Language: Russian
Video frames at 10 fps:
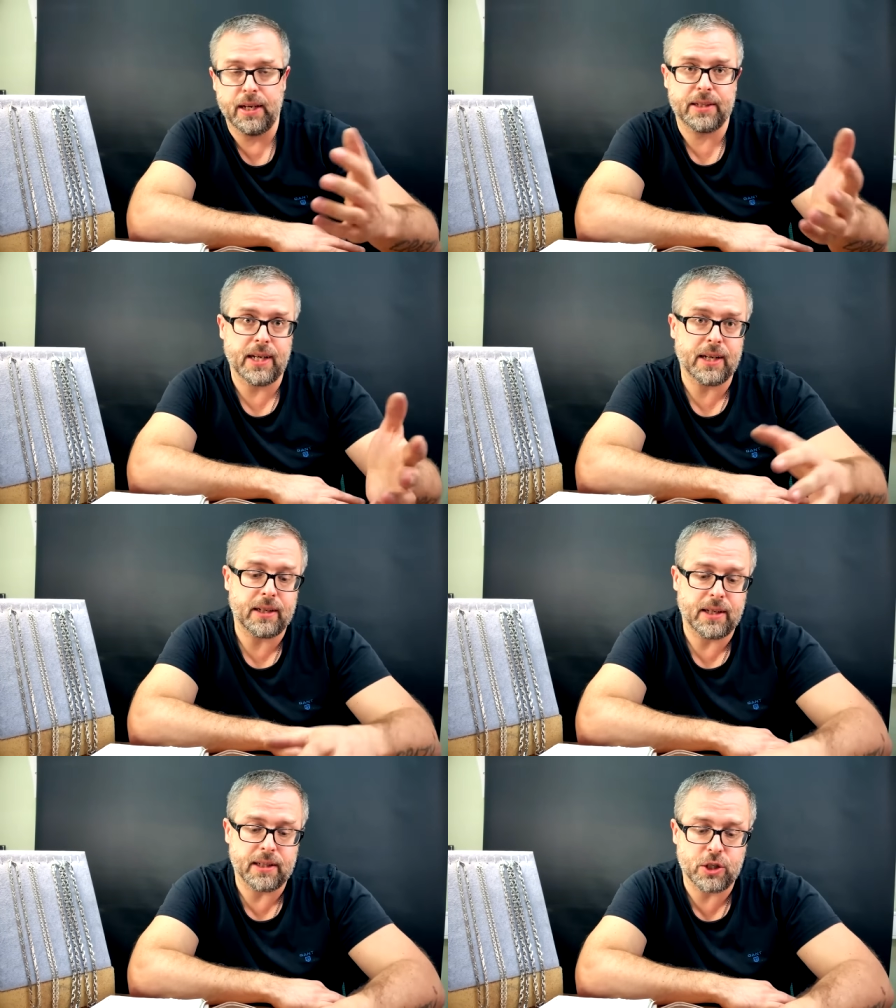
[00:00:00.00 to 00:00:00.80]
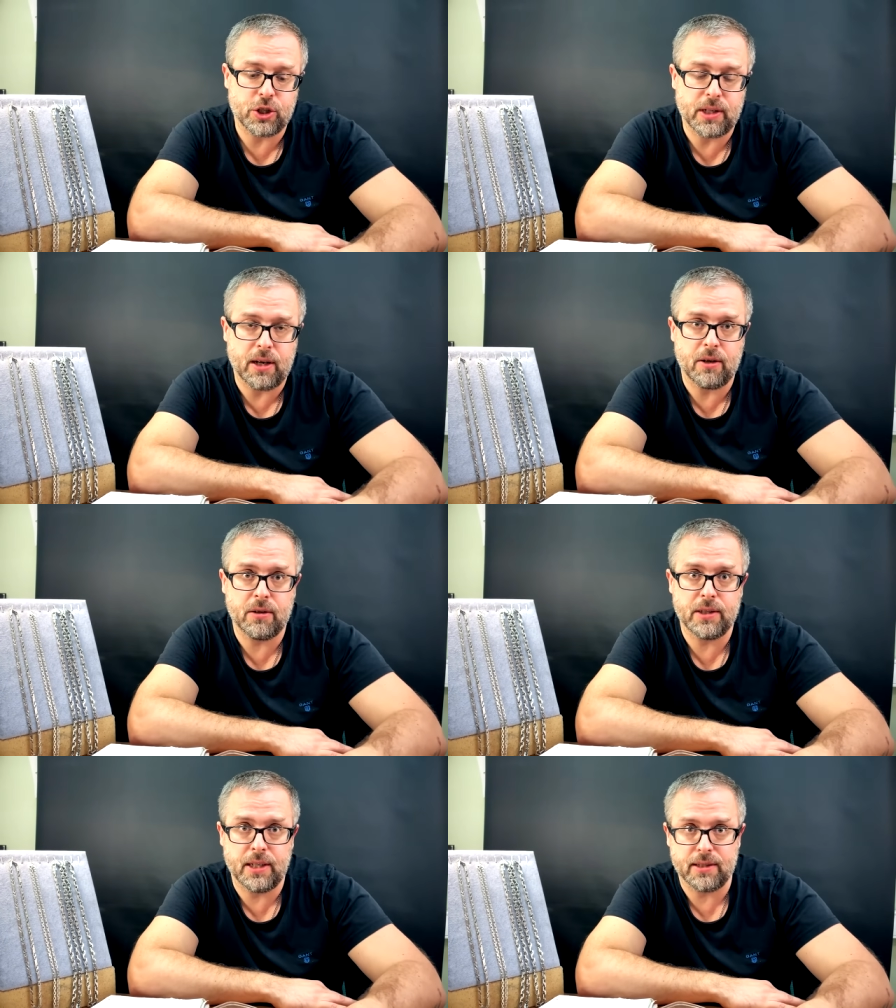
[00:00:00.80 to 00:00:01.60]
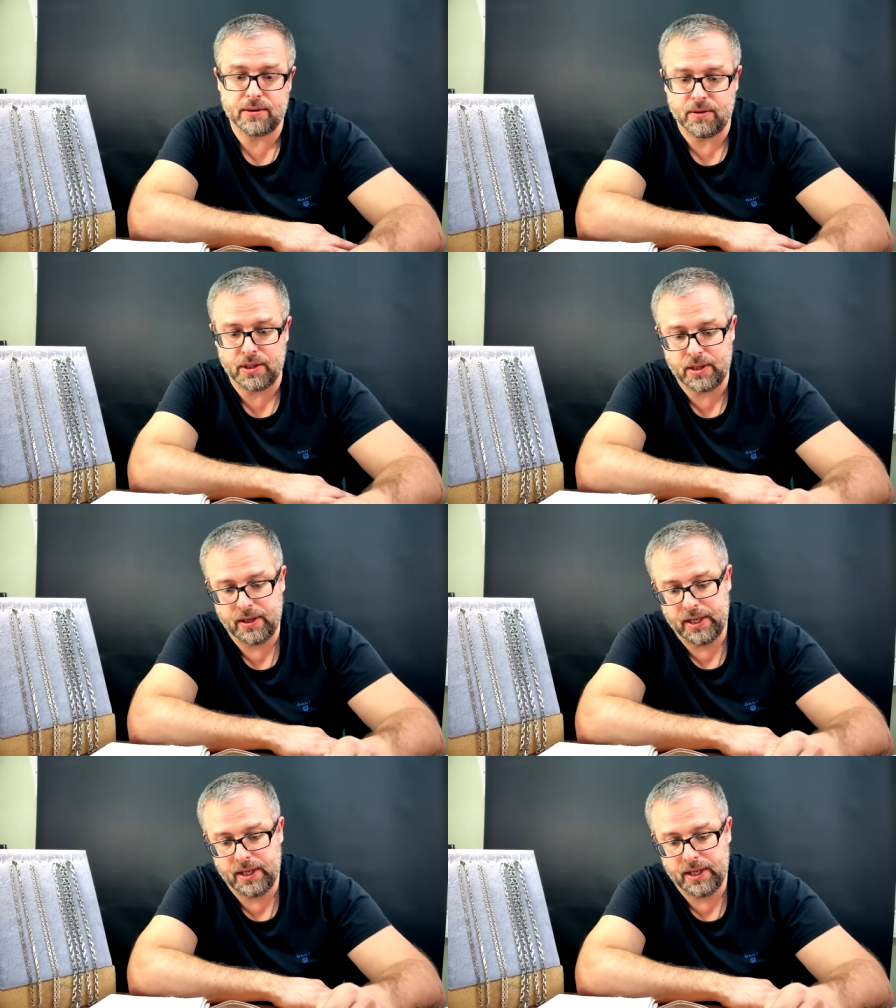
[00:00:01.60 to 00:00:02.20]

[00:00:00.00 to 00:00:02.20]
Итак, я начинаю действовать.